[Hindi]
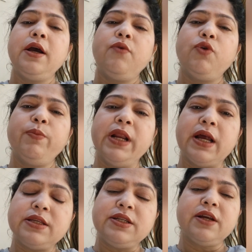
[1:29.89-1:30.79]
वो मैं
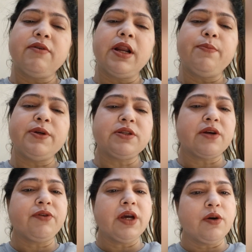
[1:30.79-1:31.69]
लास्ट ईयर वाला ही प्रिजर्व
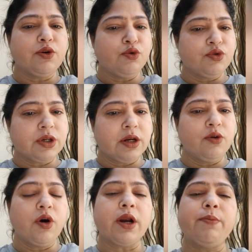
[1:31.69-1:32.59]
किया हुआ यूज कर रही हूँ
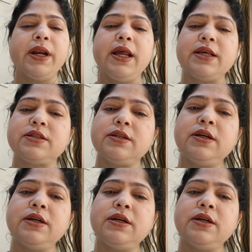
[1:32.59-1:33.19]
और अब मैं नेक्स्ट